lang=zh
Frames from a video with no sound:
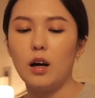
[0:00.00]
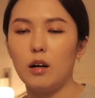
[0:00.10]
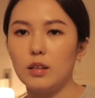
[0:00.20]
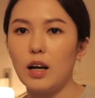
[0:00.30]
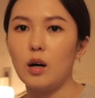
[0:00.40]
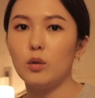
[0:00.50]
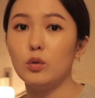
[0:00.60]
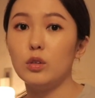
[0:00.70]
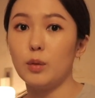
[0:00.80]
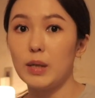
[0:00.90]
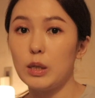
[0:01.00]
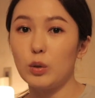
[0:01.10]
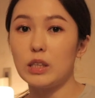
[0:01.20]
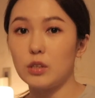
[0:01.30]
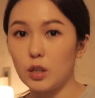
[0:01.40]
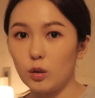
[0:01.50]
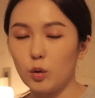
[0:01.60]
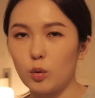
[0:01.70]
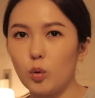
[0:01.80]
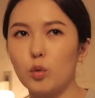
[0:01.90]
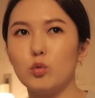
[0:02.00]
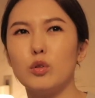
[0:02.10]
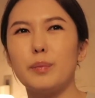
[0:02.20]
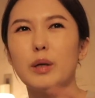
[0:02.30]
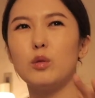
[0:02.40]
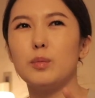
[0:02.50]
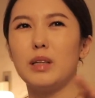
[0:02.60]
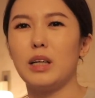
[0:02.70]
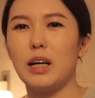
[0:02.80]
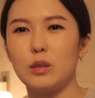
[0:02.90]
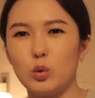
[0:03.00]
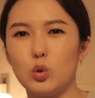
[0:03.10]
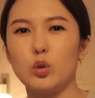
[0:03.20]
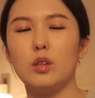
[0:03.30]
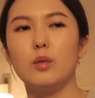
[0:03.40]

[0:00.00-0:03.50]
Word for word: 好，那因为小蜜提我以前用过，我觉得没有什么感觉，